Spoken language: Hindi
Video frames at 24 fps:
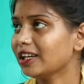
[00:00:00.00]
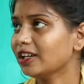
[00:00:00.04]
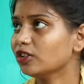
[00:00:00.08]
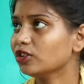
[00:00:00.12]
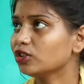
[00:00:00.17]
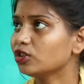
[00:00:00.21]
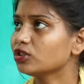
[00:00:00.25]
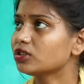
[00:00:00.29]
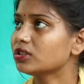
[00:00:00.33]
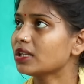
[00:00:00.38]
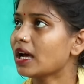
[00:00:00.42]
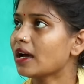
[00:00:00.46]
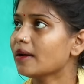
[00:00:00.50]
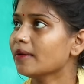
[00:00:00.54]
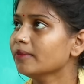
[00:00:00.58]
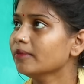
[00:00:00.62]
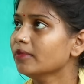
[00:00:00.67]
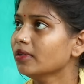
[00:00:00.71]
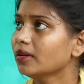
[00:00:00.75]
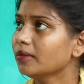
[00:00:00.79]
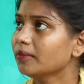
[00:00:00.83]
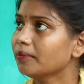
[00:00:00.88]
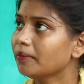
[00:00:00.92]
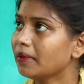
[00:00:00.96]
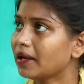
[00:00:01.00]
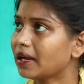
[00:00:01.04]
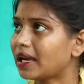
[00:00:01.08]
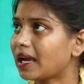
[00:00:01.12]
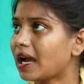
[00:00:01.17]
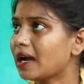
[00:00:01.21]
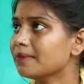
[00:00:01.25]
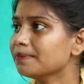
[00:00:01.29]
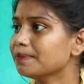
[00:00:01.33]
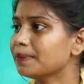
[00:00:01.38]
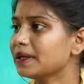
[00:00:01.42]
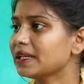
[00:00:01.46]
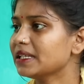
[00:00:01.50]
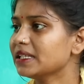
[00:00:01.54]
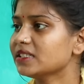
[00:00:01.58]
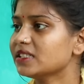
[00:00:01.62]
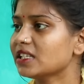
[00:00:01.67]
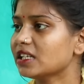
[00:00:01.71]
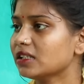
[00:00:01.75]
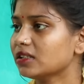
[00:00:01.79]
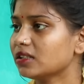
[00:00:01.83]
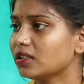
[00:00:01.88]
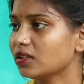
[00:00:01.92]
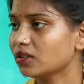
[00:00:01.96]
चलो तो साहब मैं काम पर ही
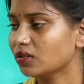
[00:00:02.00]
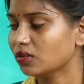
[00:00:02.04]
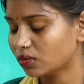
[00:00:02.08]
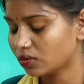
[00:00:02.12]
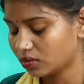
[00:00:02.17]
चलती